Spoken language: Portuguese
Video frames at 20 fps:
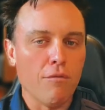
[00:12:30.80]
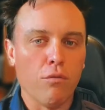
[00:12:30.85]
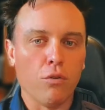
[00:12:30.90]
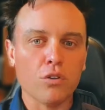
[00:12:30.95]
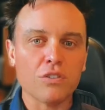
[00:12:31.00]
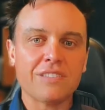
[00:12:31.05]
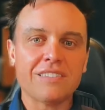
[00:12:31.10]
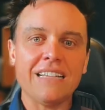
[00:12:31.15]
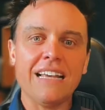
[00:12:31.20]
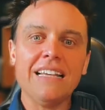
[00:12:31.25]

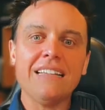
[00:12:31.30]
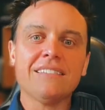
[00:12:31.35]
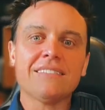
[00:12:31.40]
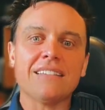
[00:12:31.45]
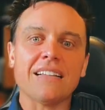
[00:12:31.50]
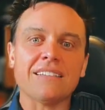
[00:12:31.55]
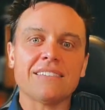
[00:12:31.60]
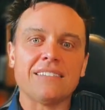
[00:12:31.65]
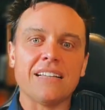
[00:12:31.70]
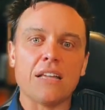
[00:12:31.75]
Você
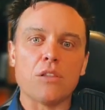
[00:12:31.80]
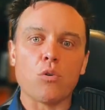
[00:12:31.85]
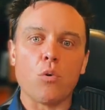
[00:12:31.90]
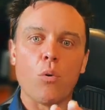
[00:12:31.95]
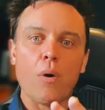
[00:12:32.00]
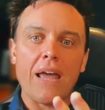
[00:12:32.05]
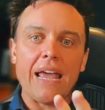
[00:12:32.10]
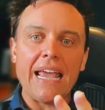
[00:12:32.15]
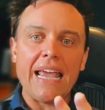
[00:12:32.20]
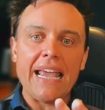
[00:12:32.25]
está
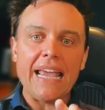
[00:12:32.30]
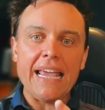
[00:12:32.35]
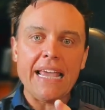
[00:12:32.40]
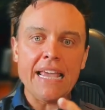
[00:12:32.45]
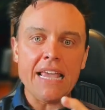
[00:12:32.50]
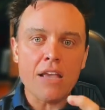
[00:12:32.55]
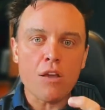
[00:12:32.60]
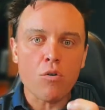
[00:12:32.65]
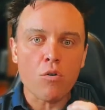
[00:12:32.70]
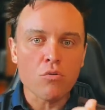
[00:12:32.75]
sendo
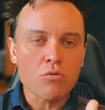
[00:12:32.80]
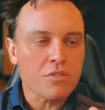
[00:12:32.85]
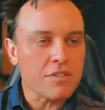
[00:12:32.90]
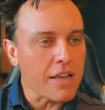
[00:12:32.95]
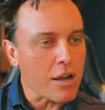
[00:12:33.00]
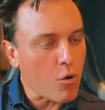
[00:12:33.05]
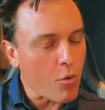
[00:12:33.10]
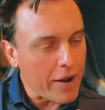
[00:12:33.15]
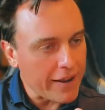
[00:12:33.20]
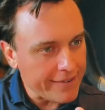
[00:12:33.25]

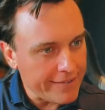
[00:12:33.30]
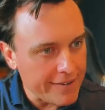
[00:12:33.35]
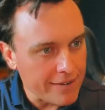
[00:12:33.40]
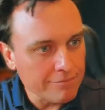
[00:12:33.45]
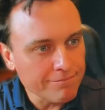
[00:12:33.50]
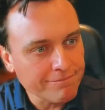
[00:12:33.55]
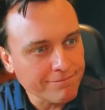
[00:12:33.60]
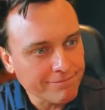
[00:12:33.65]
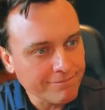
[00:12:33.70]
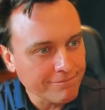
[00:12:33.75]

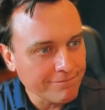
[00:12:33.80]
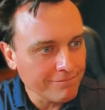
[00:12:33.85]
inconsequente.